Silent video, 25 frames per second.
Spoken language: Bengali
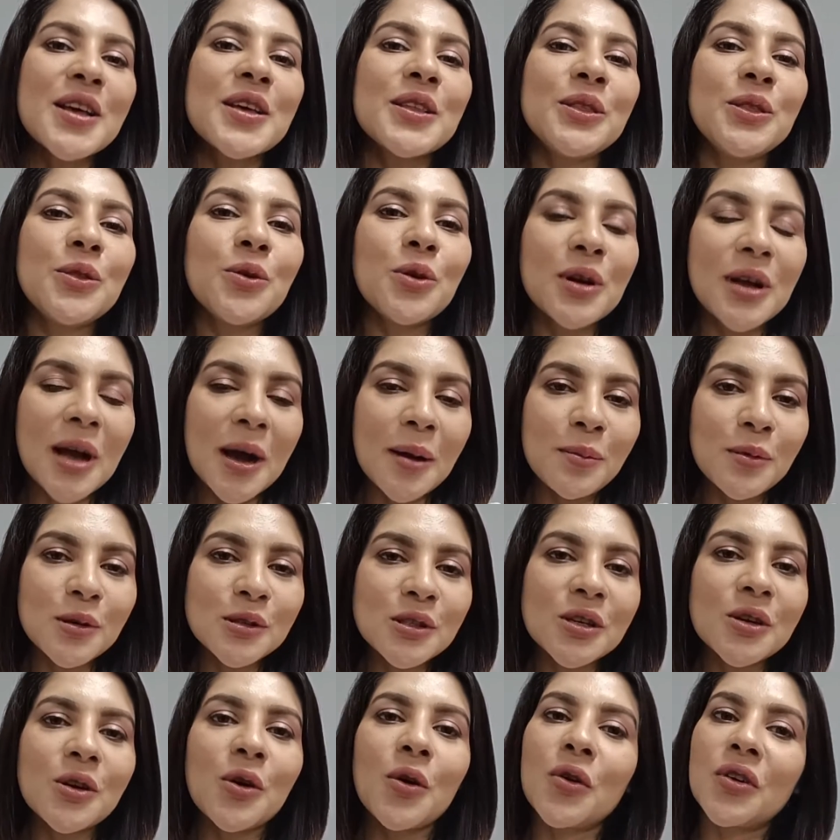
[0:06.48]
দুর্গা পুজোর
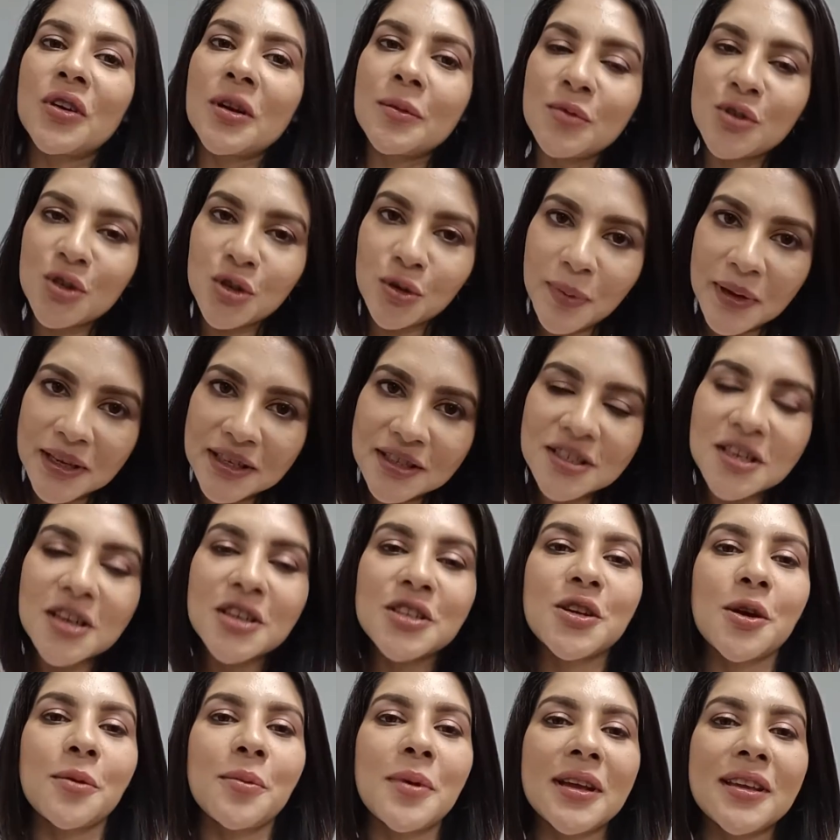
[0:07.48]
অগ্রিম শুভেচ্ছা
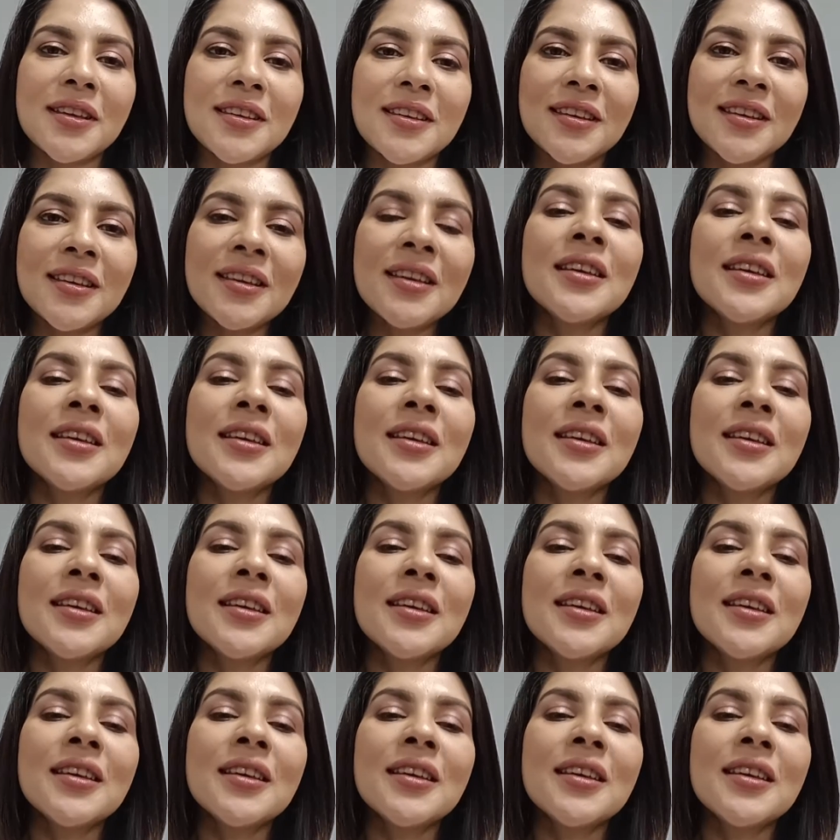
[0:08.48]
সবাইকে